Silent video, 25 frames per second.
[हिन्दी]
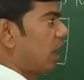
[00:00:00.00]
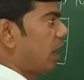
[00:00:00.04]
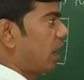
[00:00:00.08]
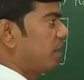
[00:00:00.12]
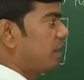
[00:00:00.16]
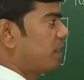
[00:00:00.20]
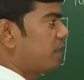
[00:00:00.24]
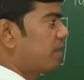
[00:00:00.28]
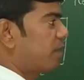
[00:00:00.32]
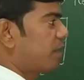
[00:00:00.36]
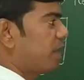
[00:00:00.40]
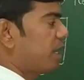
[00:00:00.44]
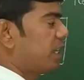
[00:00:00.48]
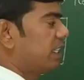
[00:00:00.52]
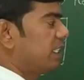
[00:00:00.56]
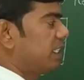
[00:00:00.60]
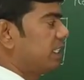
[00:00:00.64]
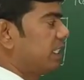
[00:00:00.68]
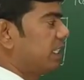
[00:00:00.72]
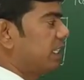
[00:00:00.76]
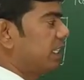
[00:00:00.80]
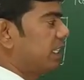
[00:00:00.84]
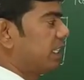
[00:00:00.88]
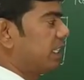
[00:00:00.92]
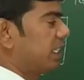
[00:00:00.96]
और इस
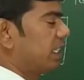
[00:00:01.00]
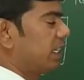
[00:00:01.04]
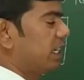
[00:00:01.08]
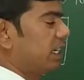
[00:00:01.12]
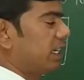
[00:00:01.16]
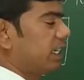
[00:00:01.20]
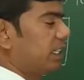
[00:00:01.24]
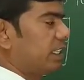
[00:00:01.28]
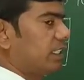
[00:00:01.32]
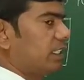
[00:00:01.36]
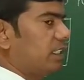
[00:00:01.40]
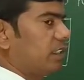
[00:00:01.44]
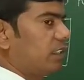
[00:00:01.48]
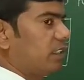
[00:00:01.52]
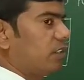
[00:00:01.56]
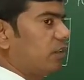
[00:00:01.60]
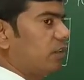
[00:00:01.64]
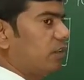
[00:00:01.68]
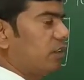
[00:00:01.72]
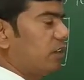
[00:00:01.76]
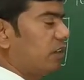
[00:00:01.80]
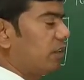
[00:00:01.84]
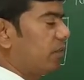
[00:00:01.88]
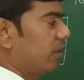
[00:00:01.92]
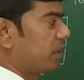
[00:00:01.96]
पॉइंट ये देखेगा कि इधर
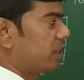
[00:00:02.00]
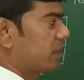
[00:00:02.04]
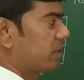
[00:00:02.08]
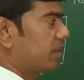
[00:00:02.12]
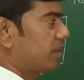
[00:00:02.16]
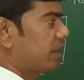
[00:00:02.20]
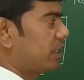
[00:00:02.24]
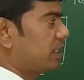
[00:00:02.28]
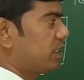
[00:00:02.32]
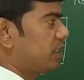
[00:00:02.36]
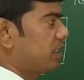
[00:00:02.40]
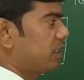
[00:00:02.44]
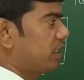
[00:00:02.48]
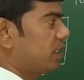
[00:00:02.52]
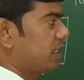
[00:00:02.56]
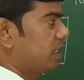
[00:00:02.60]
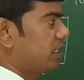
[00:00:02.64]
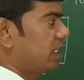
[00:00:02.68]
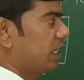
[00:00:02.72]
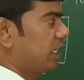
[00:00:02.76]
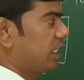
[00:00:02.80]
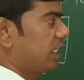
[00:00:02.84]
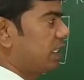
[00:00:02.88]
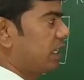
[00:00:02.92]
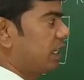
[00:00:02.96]
की ओर रिवर्स पॉइंट
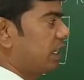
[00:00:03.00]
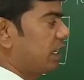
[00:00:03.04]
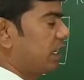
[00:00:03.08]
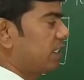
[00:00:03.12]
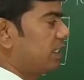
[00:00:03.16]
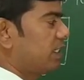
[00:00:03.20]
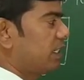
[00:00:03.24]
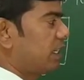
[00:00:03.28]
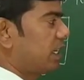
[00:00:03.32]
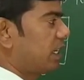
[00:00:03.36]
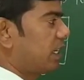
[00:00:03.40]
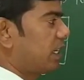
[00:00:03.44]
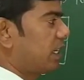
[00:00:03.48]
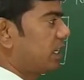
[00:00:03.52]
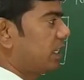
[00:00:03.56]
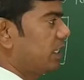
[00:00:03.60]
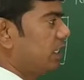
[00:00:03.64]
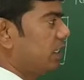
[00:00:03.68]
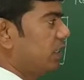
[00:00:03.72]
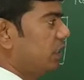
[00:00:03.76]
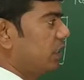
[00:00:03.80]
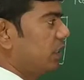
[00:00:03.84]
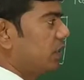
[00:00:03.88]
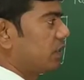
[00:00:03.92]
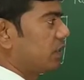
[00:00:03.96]
इसलिए इधर नहीं जा करके
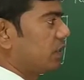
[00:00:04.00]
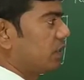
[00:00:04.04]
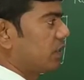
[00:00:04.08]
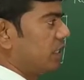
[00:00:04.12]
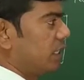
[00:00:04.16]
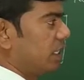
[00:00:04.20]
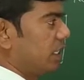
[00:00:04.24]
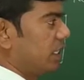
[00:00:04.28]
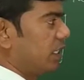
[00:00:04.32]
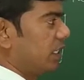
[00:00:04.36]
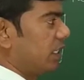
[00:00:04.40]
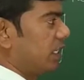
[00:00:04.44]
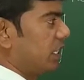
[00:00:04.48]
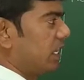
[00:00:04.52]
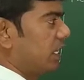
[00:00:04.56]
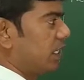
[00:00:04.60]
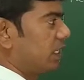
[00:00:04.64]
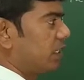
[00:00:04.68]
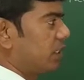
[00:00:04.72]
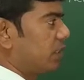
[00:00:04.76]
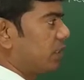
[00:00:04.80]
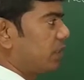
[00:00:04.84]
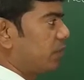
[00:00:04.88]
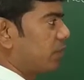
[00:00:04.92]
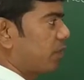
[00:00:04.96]
सिग्नल
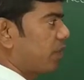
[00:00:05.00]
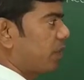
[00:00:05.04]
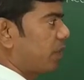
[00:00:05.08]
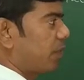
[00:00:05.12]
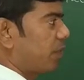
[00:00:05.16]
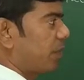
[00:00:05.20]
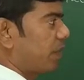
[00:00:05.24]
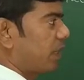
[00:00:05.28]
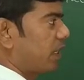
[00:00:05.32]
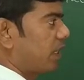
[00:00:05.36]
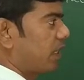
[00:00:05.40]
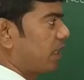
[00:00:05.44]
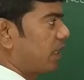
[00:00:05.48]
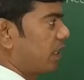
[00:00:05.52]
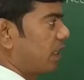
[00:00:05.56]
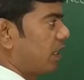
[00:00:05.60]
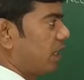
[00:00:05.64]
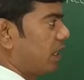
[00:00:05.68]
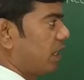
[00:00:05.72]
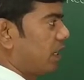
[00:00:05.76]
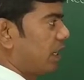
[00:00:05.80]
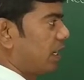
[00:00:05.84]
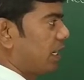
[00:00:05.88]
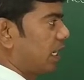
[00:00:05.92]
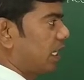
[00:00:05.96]
डायरेक्ट इस पॉइंट पे आएगा
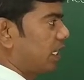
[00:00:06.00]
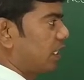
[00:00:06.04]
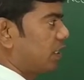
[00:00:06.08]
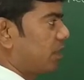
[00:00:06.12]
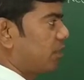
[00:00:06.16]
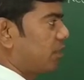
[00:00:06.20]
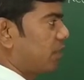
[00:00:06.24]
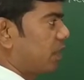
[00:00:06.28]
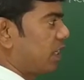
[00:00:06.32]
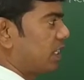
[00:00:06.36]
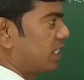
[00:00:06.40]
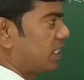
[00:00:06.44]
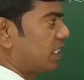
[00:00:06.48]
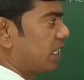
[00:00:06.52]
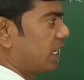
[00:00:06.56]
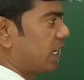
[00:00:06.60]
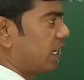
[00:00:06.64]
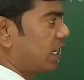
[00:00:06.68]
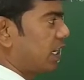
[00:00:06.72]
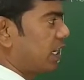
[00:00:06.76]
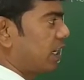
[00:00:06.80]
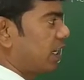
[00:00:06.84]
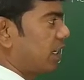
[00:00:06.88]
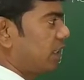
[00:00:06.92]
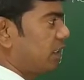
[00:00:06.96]
इस पॉइंट से
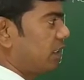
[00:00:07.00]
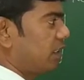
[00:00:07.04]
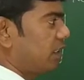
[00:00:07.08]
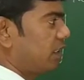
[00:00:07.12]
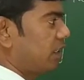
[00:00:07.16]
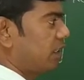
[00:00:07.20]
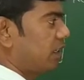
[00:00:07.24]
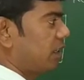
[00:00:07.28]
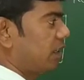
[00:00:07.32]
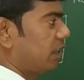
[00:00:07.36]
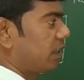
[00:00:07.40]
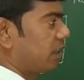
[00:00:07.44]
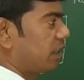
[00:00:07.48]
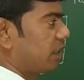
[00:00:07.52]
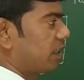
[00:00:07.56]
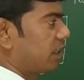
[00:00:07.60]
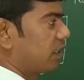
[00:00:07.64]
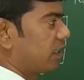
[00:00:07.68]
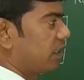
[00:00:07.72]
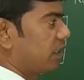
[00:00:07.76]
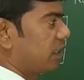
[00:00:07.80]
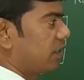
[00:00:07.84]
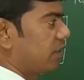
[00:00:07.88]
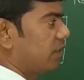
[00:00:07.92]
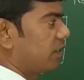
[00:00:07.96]
आकर के
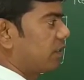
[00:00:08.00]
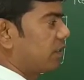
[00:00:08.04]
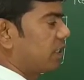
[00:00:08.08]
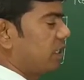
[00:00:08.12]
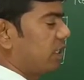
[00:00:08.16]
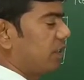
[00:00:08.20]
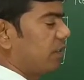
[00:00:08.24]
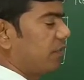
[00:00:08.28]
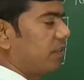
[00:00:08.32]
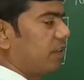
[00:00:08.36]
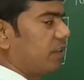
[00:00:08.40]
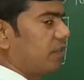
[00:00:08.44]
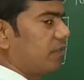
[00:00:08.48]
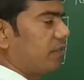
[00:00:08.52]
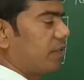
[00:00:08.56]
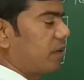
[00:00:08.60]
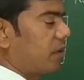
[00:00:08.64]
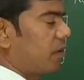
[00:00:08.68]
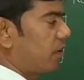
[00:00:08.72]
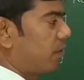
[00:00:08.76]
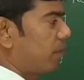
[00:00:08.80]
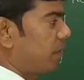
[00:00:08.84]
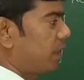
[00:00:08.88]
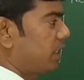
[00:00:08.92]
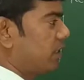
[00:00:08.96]
ये इसके लिए फिर
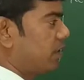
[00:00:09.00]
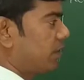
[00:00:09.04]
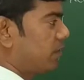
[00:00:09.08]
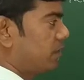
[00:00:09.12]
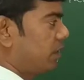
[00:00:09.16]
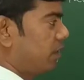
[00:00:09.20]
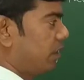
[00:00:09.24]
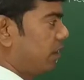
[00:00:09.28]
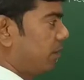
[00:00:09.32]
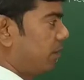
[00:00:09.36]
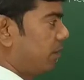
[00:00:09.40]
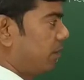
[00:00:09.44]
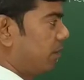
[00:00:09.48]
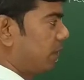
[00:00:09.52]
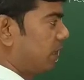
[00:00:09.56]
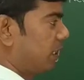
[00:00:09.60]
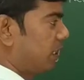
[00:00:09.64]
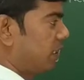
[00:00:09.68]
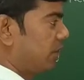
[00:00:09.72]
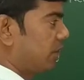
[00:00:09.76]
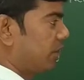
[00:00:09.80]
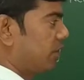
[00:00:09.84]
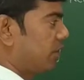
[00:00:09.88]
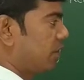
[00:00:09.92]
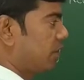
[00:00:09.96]
फॉरवर्ड बाइस
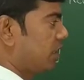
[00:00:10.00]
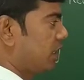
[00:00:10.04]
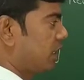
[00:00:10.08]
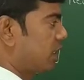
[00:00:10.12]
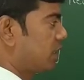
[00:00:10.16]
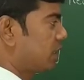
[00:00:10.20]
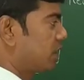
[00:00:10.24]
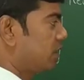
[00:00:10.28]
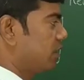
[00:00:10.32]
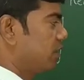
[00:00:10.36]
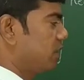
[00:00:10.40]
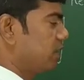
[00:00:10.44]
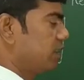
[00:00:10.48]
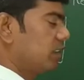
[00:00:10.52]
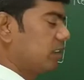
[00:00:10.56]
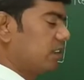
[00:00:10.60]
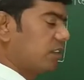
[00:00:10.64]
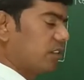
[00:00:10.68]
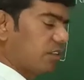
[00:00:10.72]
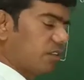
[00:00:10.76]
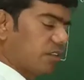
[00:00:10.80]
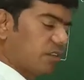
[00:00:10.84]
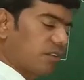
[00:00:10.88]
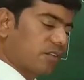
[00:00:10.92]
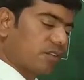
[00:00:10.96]
मतलब इस रास्ते
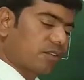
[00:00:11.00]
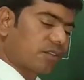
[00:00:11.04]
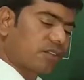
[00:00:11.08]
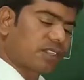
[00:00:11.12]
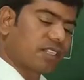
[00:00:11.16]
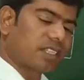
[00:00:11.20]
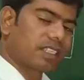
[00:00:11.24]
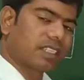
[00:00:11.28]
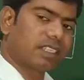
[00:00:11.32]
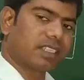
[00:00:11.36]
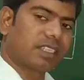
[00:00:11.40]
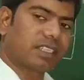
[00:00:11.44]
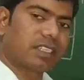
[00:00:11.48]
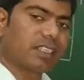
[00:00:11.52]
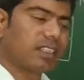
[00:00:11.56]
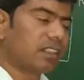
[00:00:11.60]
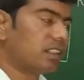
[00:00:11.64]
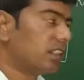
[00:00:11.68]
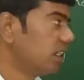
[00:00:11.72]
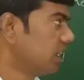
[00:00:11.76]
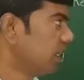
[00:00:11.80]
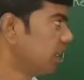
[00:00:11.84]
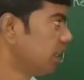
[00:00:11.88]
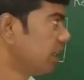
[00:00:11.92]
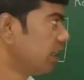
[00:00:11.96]
क्रॉस कर जाएगा
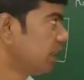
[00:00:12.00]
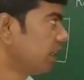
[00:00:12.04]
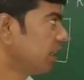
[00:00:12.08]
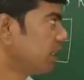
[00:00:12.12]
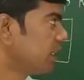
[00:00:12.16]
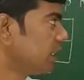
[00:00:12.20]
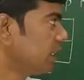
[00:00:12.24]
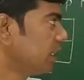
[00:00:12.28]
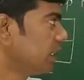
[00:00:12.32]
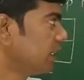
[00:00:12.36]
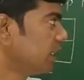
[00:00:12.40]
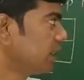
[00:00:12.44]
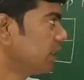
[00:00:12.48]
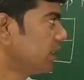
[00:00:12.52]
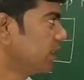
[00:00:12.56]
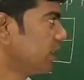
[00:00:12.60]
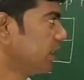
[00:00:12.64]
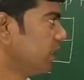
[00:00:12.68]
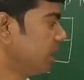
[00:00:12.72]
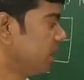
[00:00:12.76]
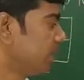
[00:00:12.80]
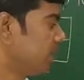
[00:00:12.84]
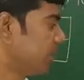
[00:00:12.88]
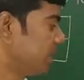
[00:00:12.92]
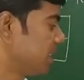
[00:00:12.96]
यानी
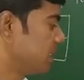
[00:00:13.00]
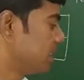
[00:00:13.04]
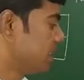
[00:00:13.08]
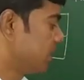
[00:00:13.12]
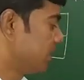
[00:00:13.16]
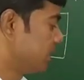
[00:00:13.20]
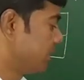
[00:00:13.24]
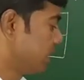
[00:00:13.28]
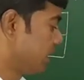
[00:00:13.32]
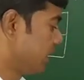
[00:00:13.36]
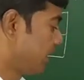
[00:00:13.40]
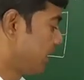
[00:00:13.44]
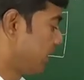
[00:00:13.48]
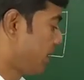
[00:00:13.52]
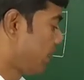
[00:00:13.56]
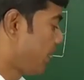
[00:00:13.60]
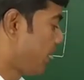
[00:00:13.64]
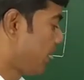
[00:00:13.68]
सिग्नल पास कर देगा